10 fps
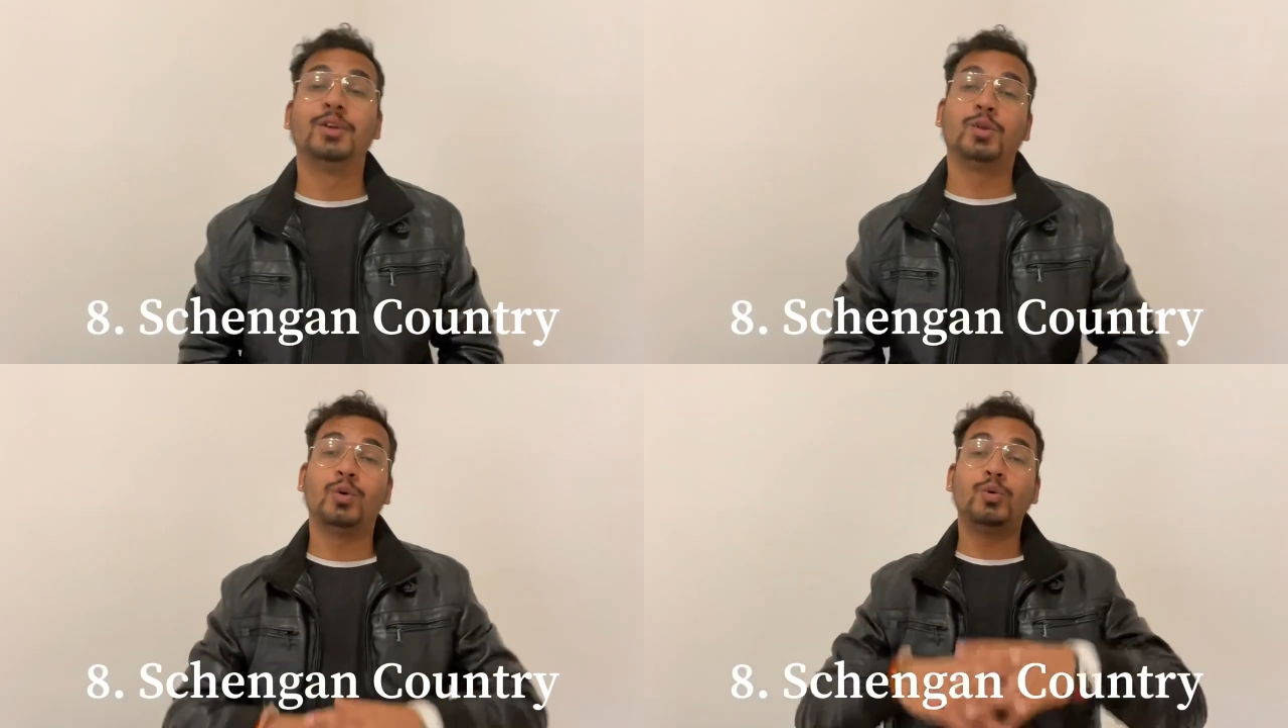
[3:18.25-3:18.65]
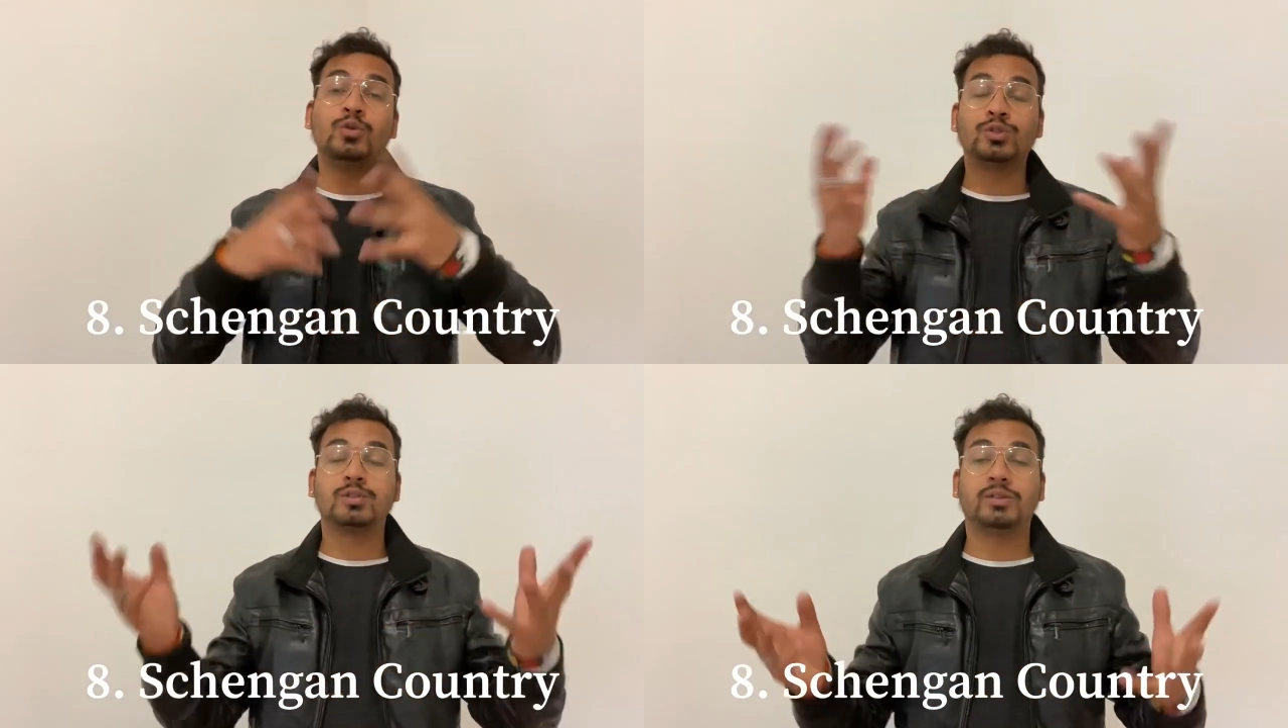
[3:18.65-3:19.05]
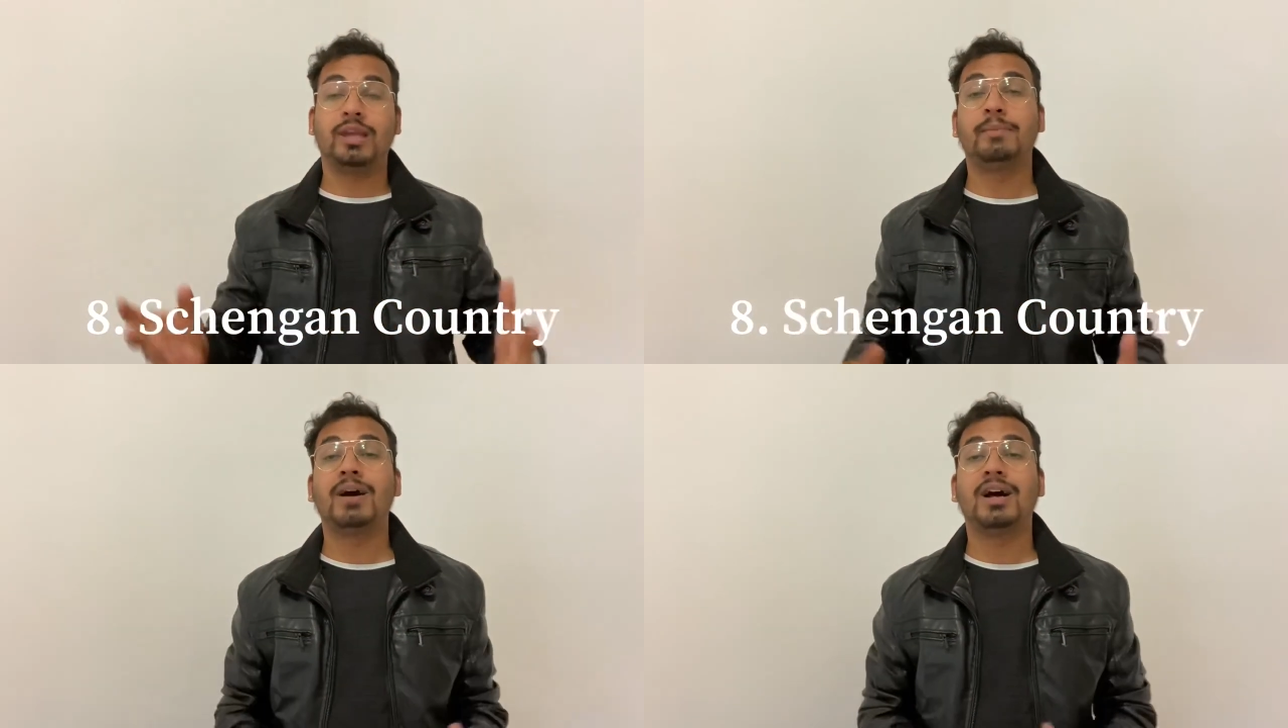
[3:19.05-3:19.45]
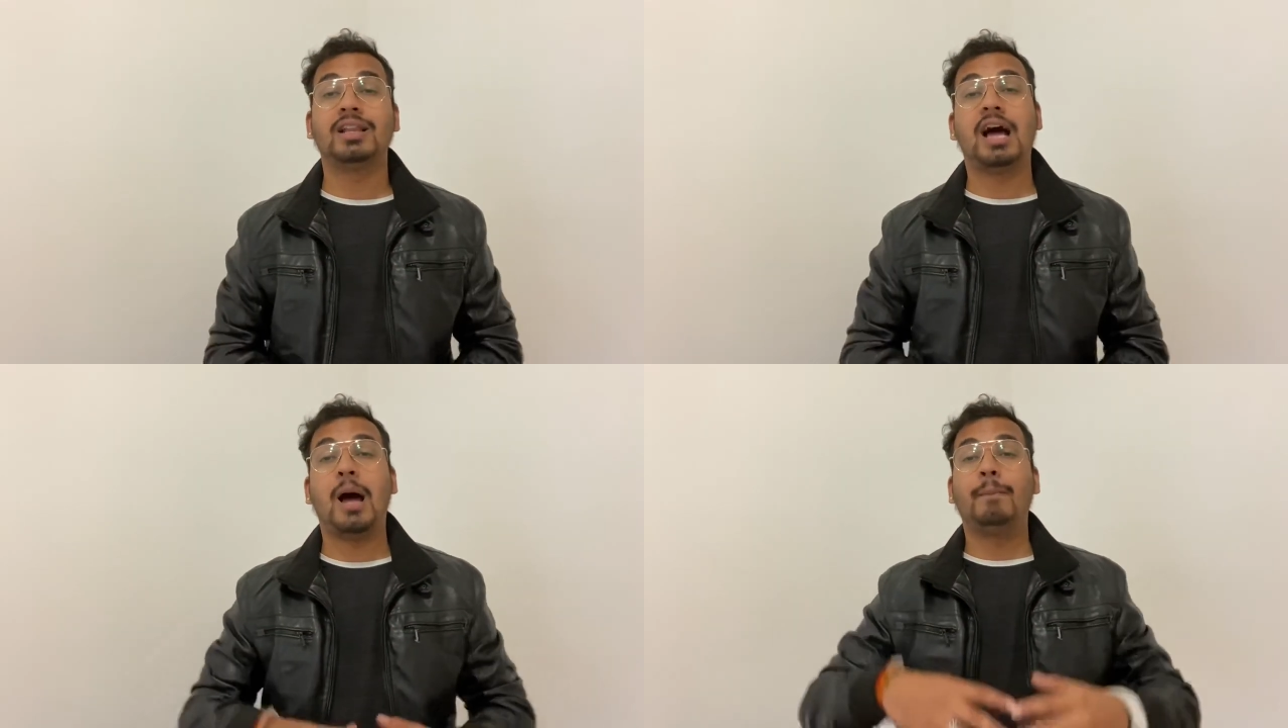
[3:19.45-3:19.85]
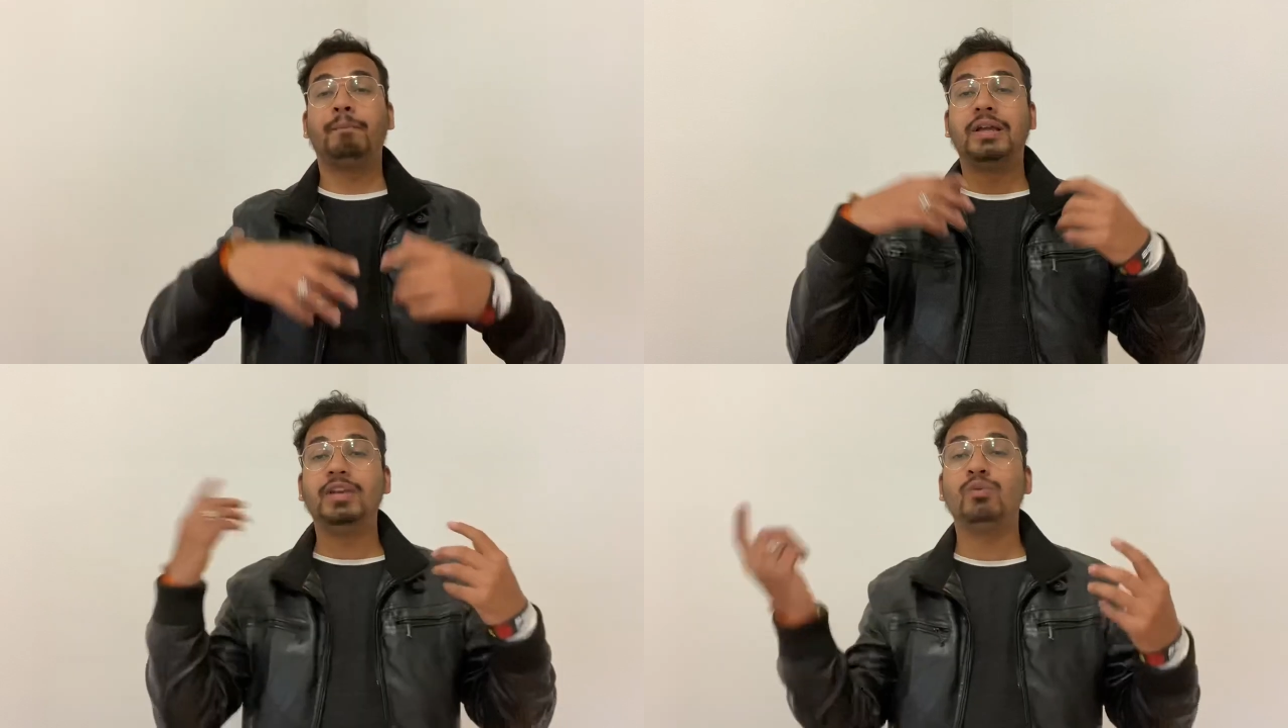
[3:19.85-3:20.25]
तो उसके बाद
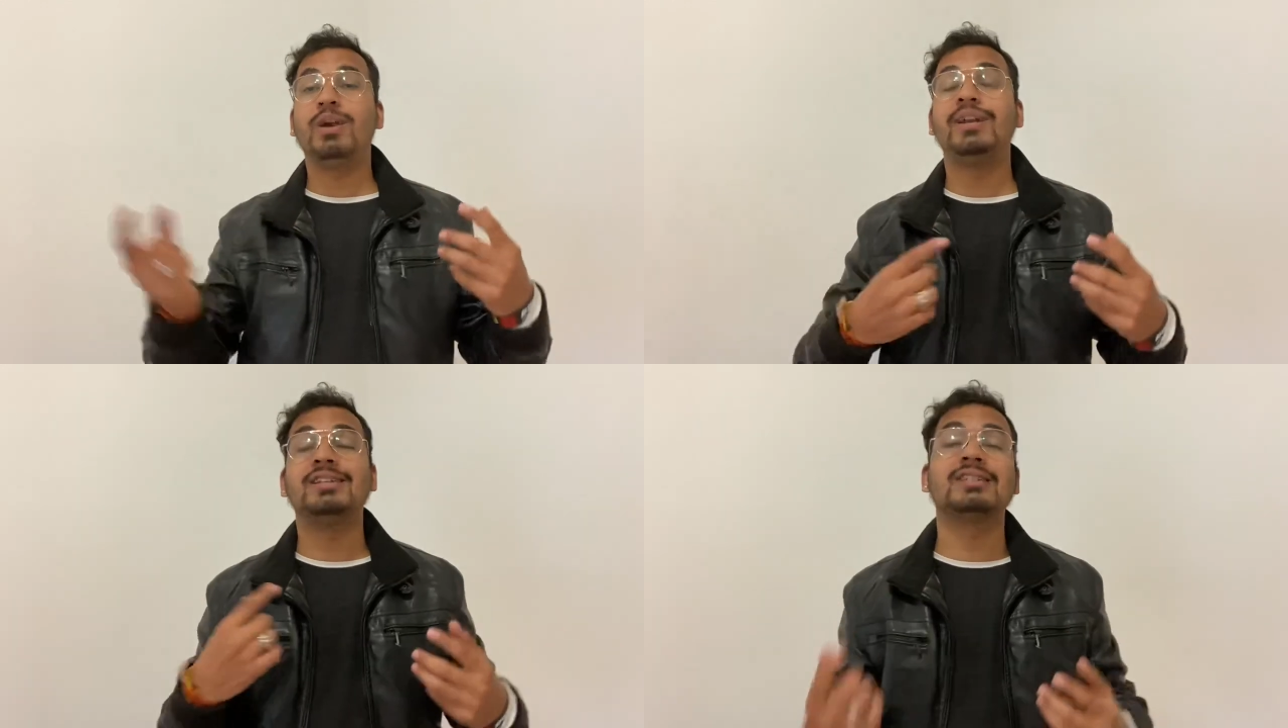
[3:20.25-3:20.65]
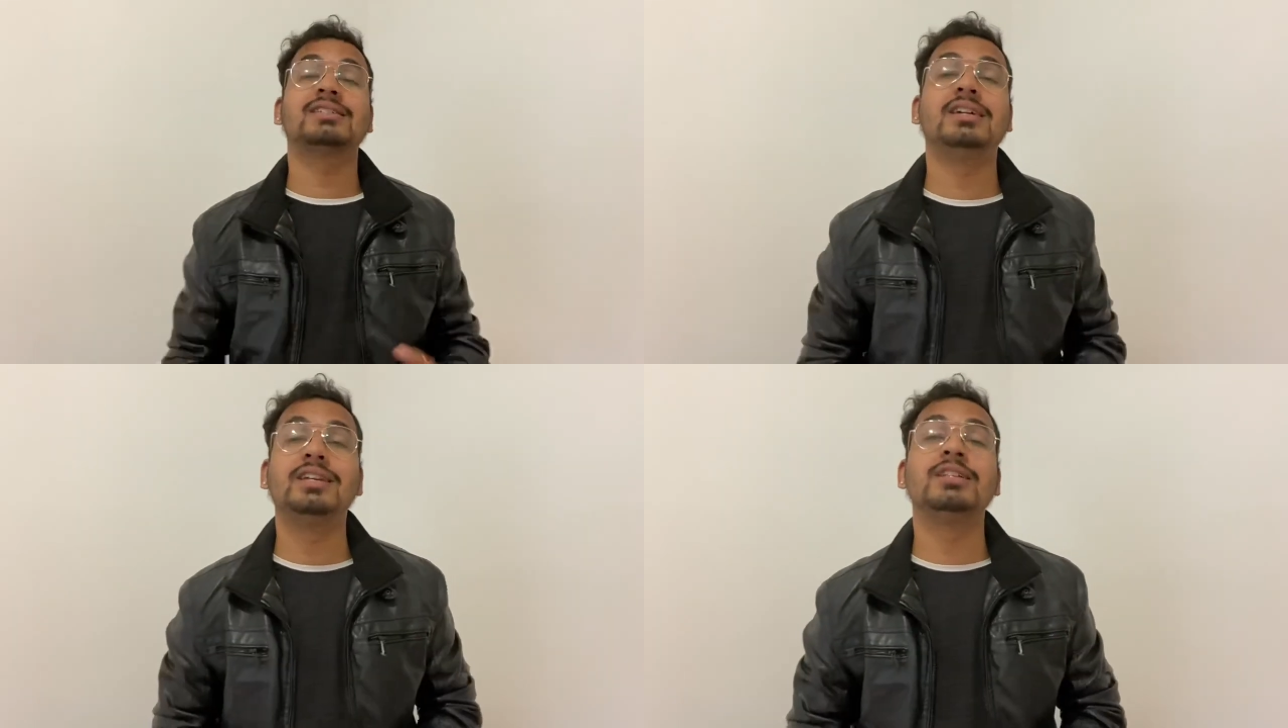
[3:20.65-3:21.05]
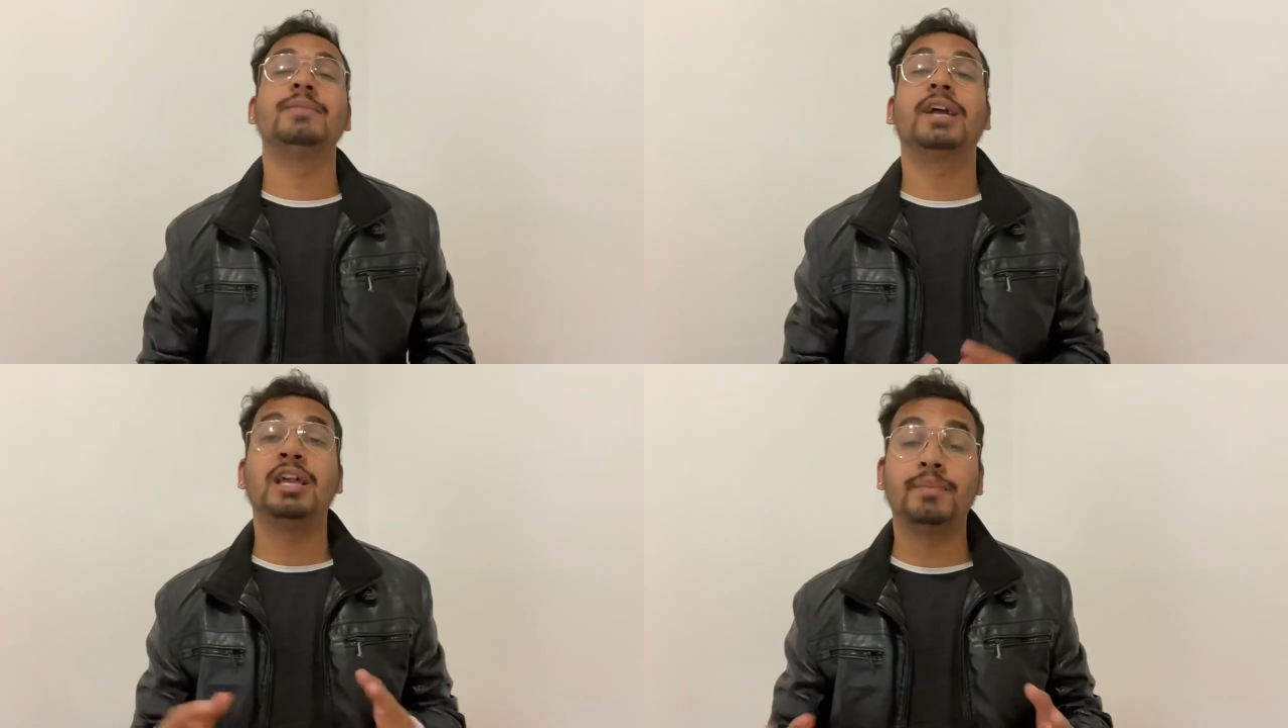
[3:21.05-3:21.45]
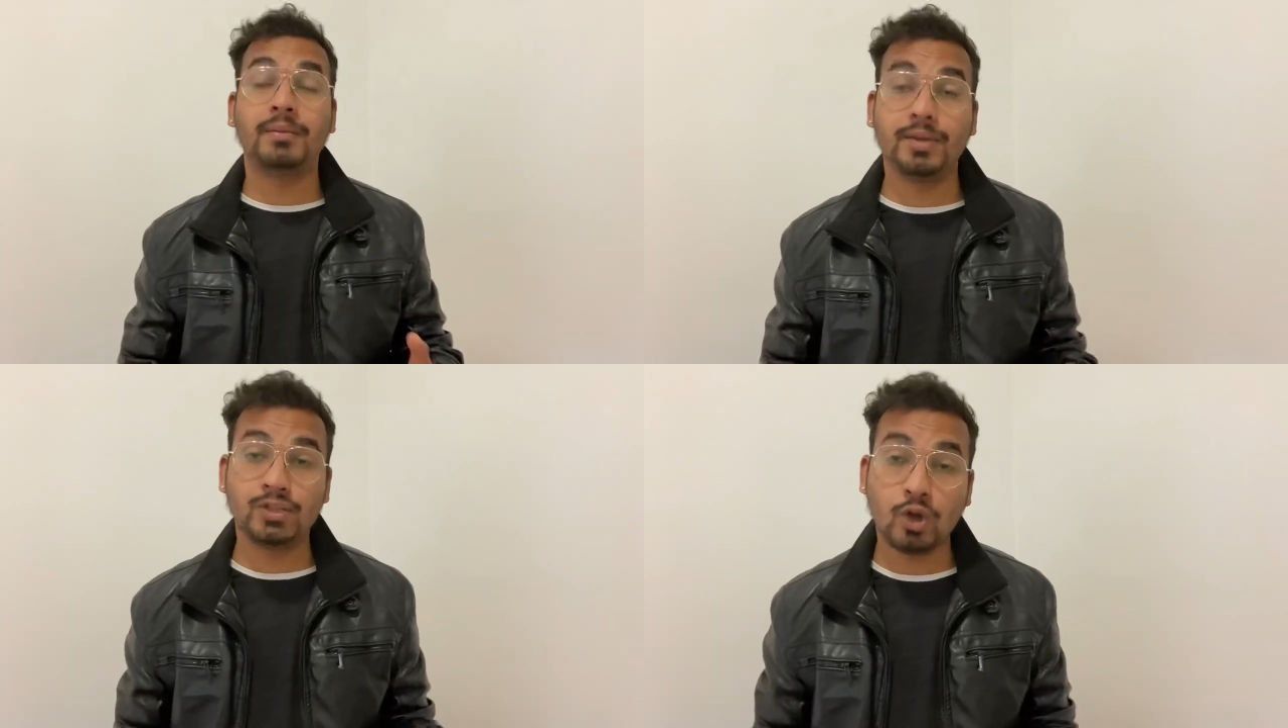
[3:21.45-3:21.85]
आप इन 26 कंट्रीज में कहीं पर भी